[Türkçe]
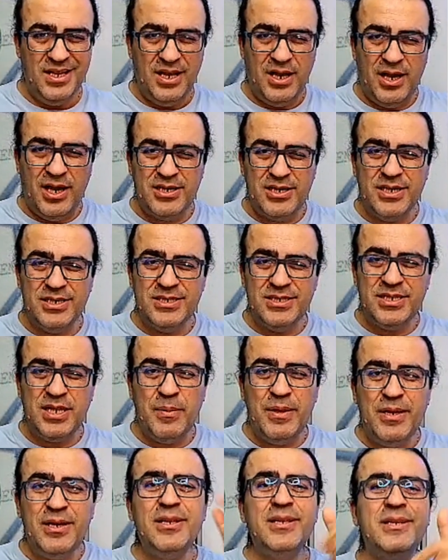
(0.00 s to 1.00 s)
Alkanı
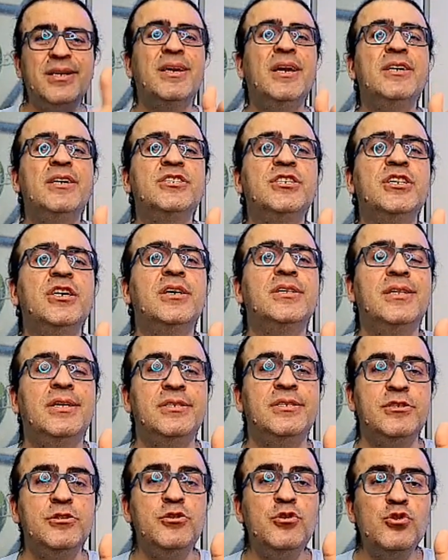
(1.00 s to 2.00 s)
temel olarak her şeyi
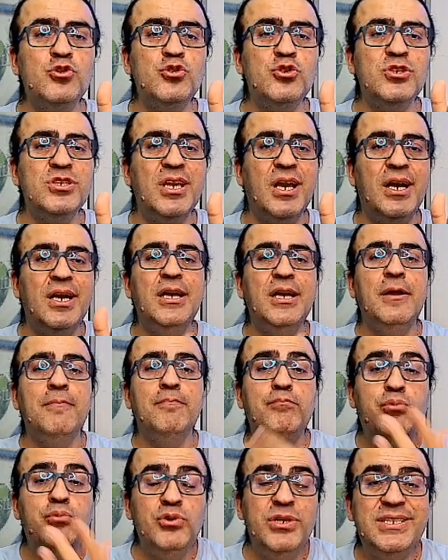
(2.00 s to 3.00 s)
adlandırıyorsun ya.
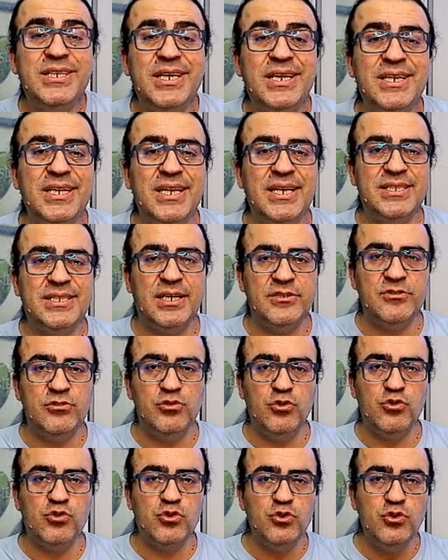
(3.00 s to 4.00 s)
Bu nedenle etan
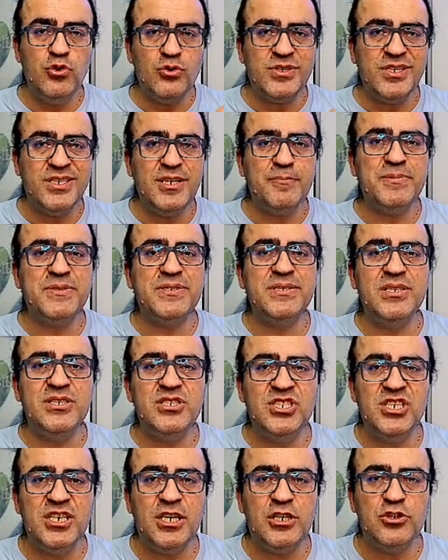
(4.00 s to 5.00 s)
diyorsun. Yoksa
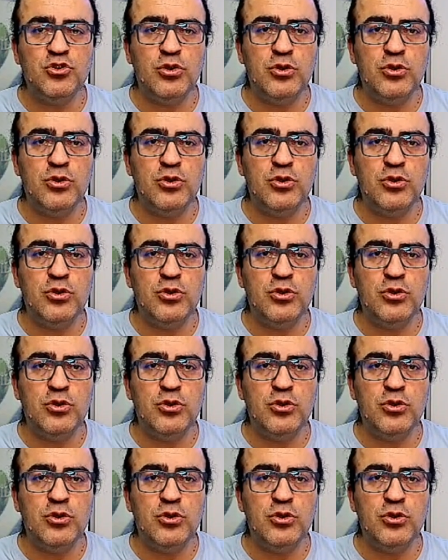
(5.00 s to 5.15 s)
yapısında CH